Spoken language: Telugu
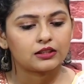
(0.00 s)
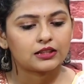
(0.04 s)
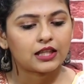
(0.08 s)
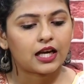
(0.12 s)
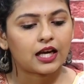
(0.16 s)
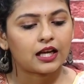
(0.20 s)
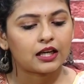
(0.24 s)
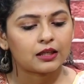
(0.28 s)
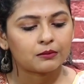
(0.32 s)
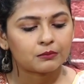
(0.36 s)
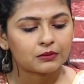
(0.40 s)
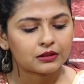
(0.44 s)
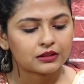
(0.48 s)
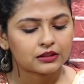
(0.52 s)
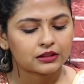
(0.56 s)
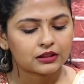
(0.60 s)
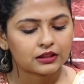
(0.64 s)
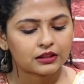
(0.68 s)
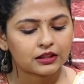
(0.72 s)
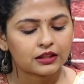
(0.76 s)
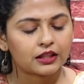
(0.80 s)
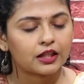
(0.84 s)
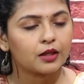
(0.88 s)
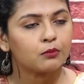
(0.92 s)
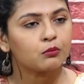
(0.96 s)
చాలామంది
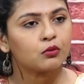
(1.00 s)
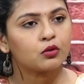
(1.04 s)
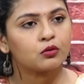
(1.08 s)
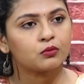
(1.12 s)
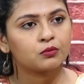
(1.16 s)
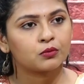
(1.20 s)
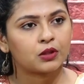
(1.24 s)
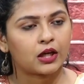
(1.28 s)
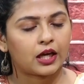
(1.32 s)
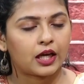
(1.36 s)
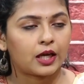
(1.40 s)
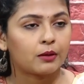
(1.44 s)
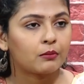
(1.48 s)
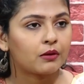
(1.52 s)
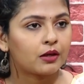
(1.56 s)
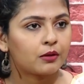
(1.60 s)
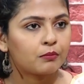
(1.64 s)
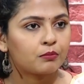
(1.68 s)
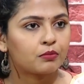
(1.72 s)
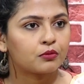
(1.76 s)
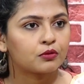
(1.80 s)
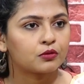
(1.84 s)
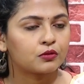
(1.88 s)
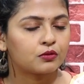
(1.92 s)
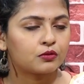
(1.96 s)
దగ్గర ఏమో
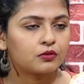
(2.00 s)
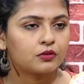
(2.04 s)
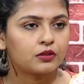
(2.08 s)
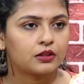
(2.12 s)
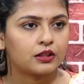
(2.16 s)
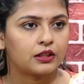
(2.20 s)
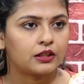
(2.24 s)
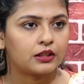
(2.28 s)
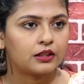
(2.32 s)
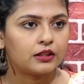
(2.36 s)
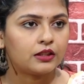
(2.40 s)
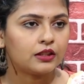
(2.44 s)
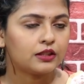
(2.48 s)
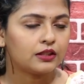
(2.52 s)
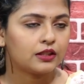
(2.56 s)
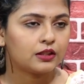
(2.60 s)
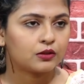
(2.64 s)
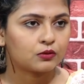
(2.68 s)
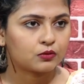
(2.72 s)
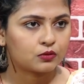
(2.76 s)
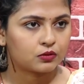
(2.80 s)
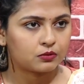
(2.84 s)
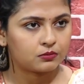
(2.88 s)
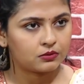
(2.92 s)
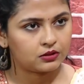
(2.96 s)
ఏమైపోతుంది అంటే
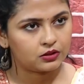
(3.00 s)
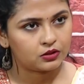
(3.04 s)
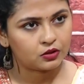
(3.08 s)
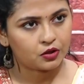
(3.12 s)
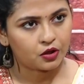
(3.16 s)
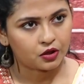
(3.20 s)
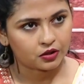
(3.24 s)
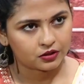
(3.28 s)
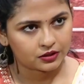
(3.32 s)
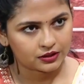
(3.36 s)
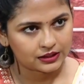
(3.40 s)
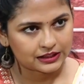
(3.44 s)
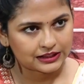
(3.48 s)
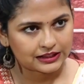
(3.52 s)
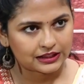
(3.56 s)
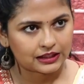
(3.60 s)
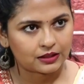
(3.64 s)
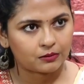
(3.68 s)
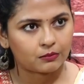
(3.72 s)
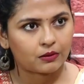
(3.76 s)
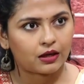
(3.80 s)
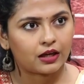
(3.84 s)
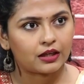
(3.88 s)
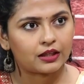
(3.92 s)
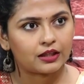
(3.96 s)
నేను కొంతమంది డాక్టర్స్
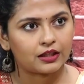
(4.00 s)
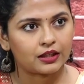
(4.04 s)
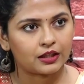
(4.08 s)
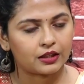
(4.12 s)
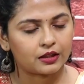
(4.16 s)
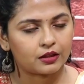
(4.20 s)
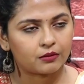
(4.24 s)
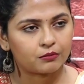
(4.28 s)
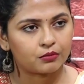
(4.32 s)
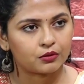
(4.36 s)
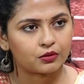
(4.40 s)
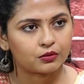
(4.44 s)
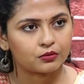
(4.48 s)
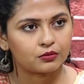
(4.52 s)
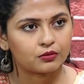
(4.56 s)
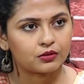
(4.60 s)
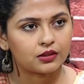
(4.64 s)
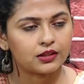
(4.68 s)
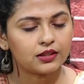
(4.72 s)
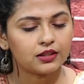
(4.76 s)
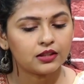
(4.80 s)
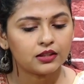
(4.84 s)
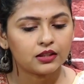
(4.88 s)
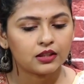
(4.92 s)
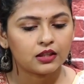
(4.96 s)
దగ్గర మాట్లాడినప్పుడు
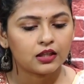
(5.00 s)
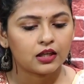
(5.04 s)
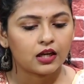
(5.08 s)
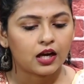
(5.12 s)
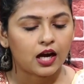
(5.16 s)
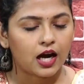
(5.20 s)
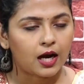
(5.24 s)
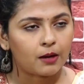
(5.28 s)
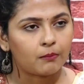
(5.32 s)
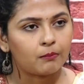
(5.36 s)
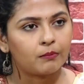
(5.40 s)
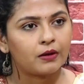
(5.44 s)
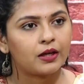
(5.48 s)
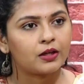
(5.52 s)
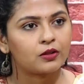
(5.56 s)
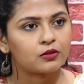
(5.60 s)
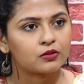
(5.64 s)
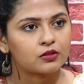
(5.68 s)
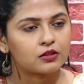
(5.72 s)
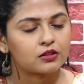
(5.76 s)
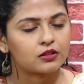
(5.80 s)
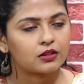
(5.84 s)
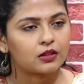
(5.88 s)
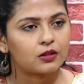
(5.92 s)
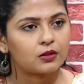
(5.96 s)
కూడా అబ్బాయి
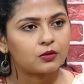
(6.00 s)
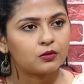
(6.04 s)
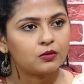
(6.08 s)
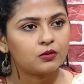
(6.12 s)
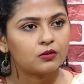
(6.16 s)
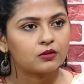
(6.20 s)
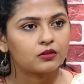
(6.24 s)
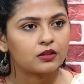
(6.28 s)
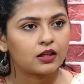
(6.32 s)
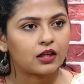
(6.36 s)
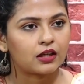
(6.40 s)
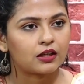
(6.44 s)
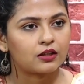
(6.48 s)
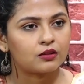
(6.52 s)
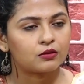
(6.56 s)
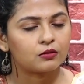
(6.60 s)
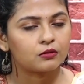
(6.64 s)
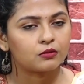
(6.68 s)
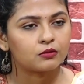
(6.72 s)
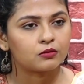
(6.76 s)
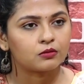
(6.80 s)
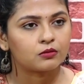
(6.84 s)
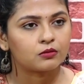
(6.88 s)
వస్తాడు నాకు